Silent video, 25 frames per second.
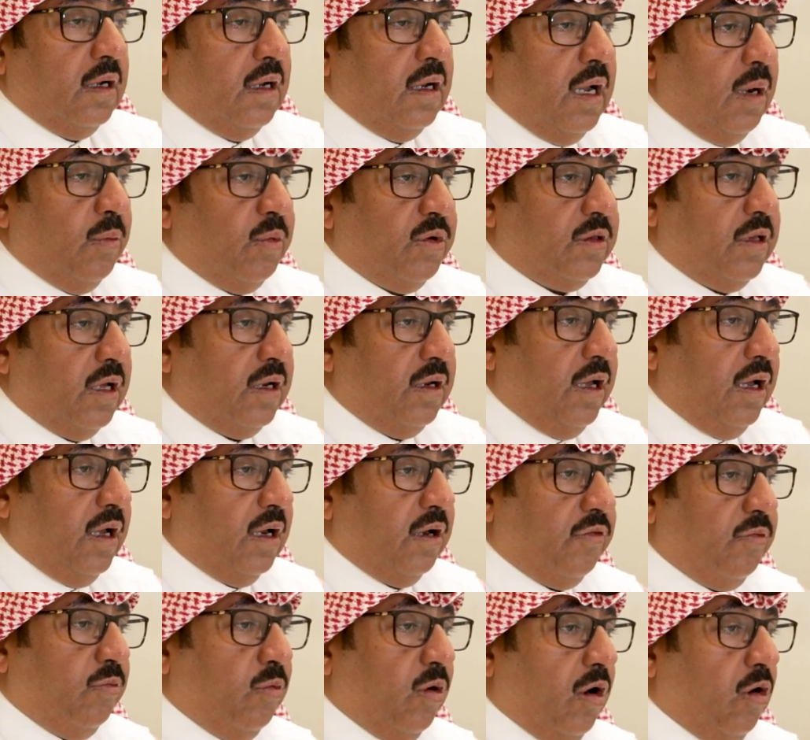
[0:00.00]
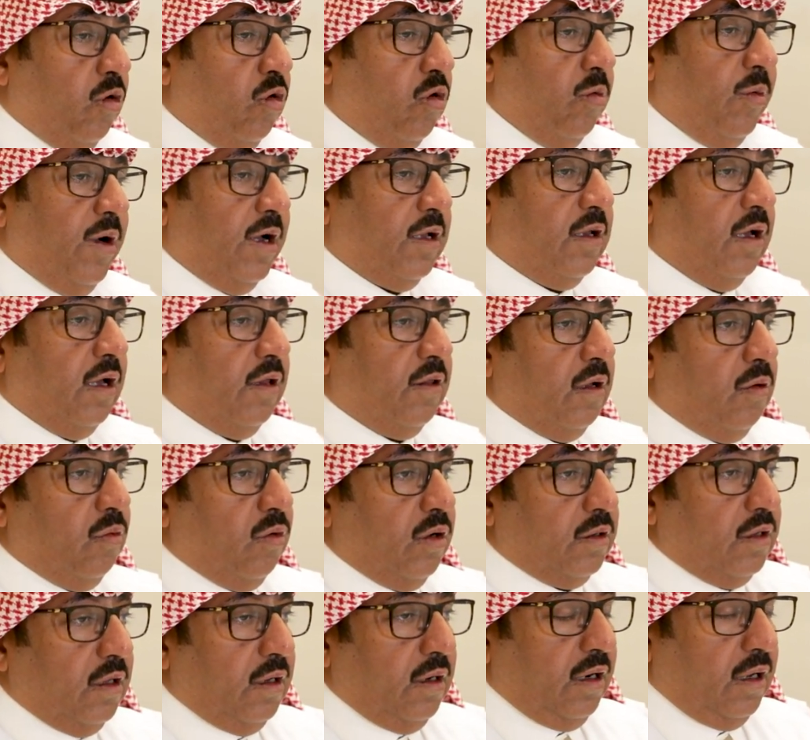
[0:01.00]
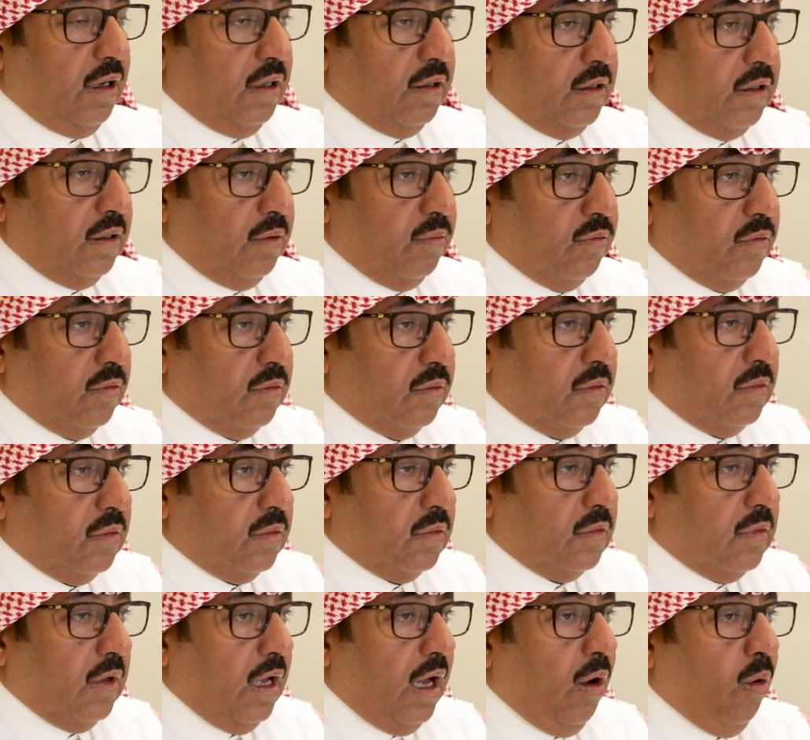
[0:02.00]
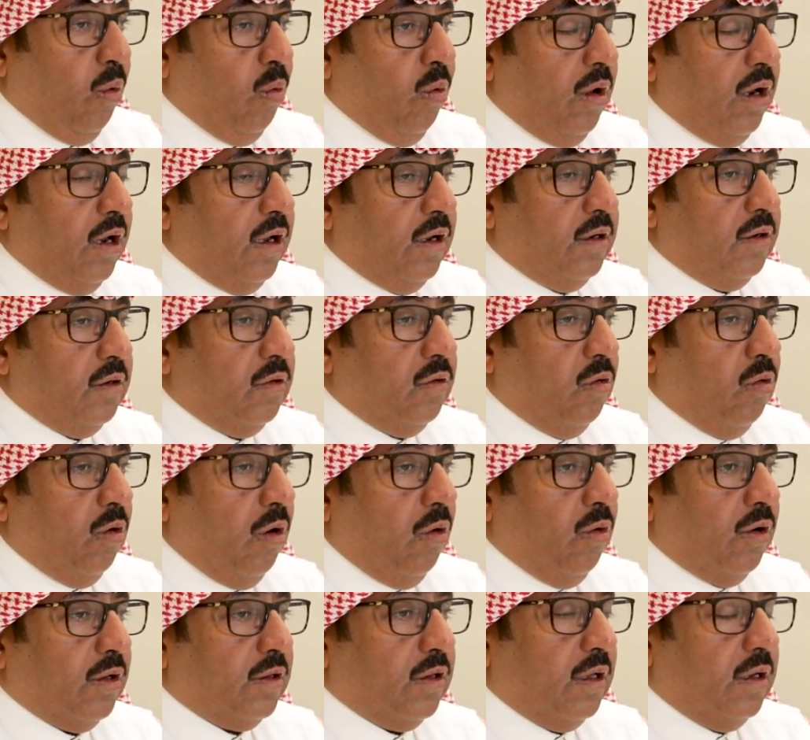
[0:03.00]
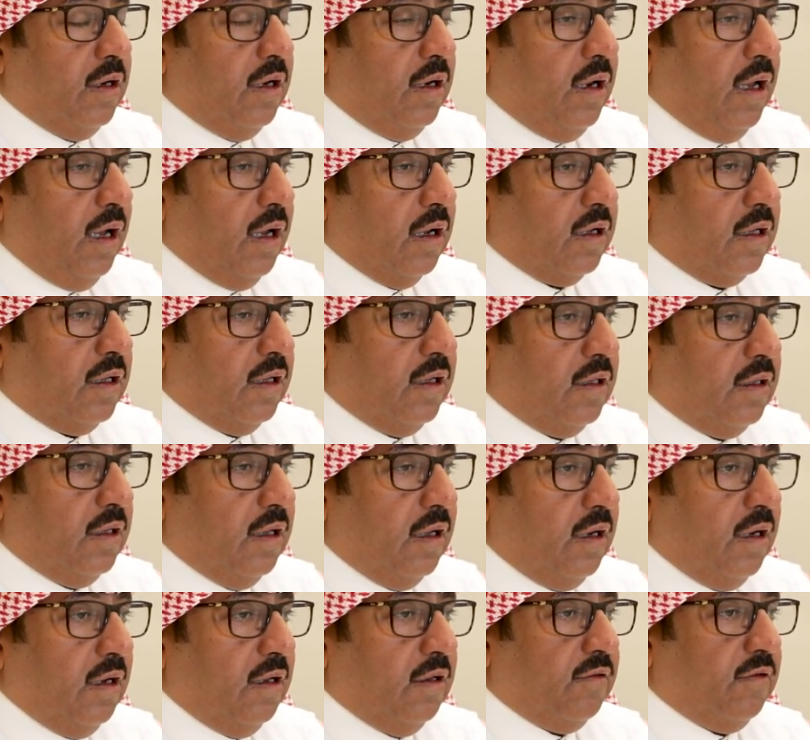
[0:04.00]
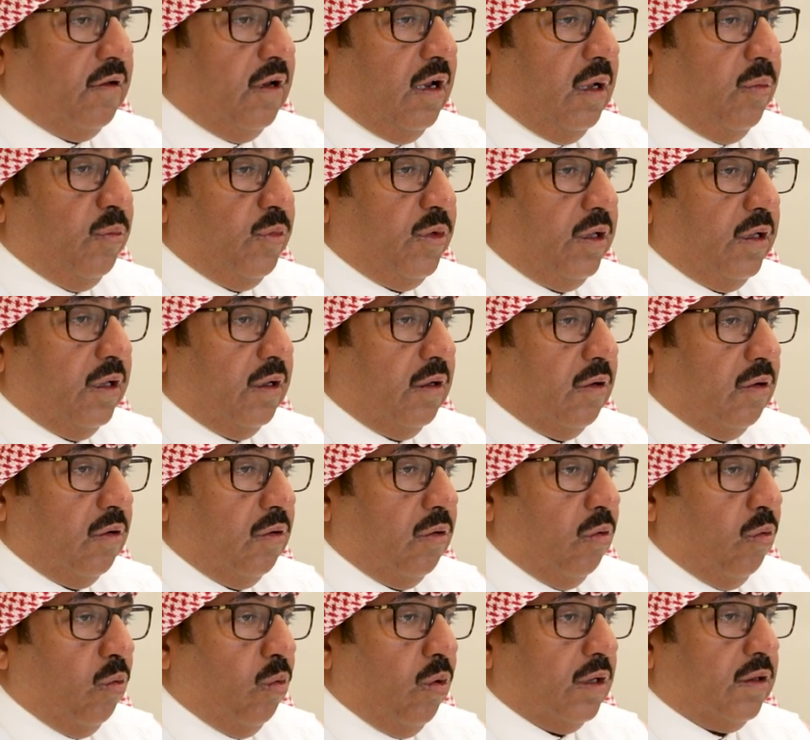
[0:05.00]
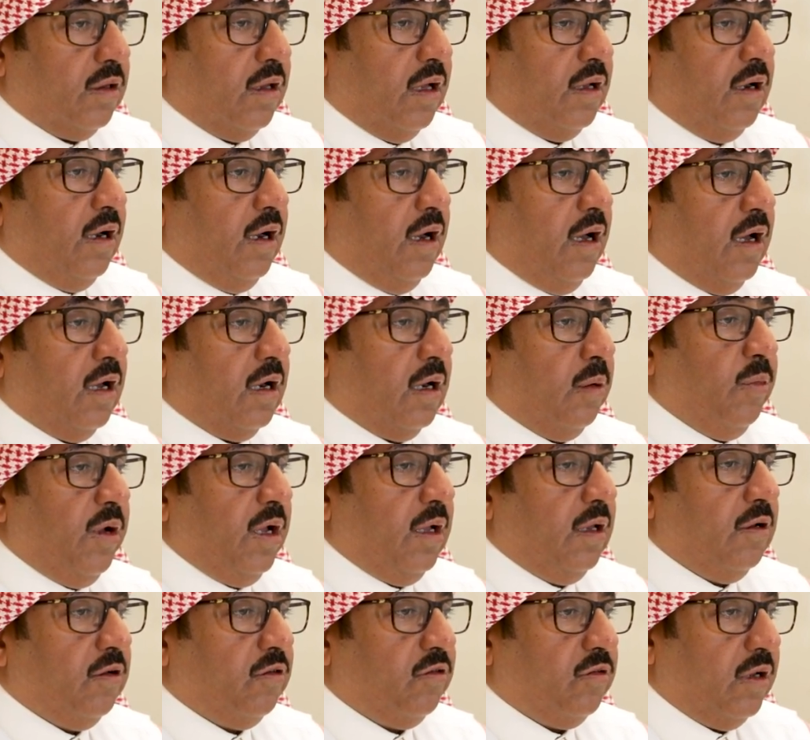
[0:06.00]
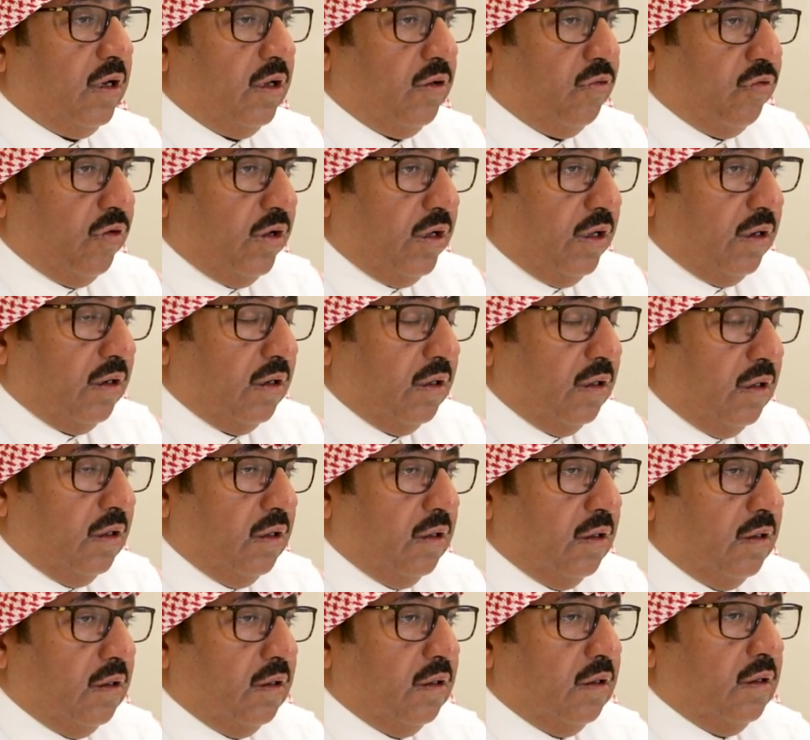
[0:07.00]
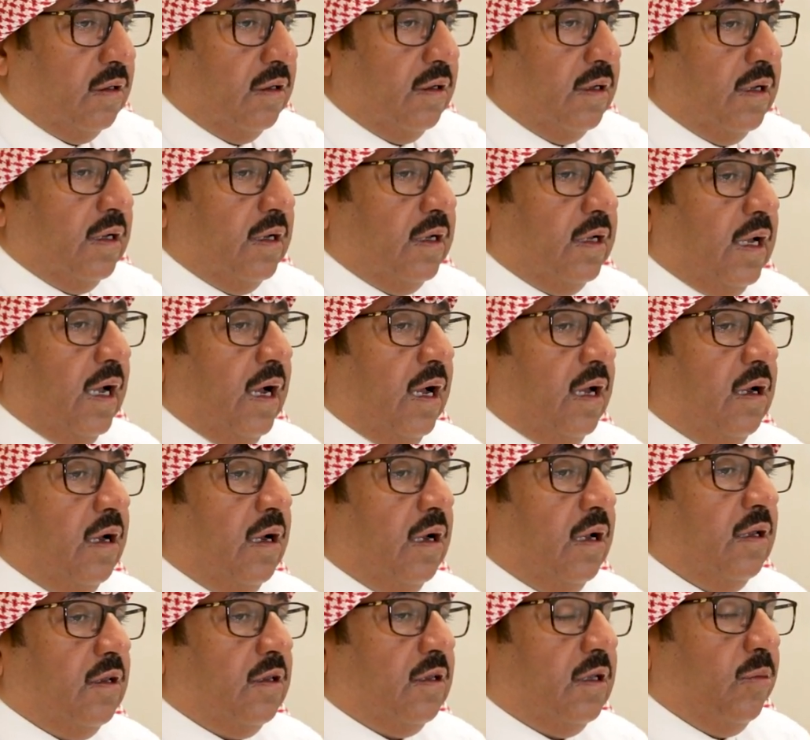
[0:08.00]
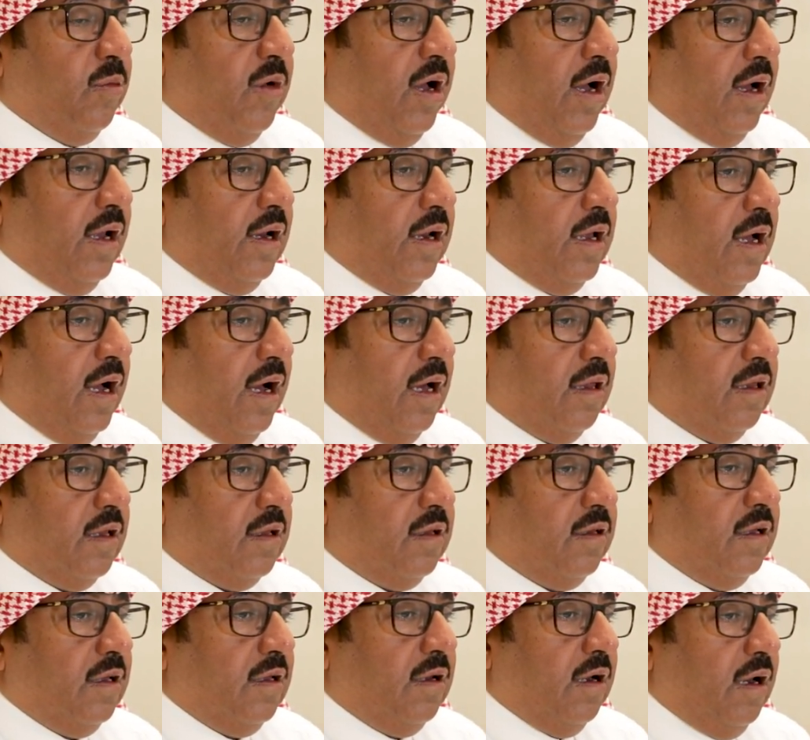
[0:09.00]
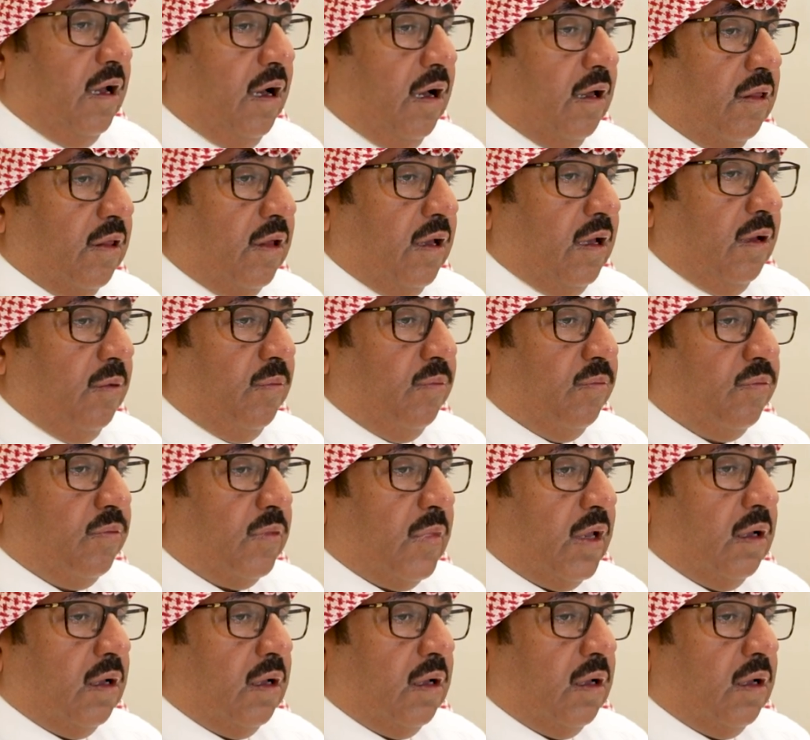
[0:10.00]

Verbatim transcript: لابد أن نعرف مقومات هذا الوطن العظيم أولا هو وطن العقيدة الإسلامية وطن الحرمين الشريفين يعني الانتماء لهذا الدين العظيم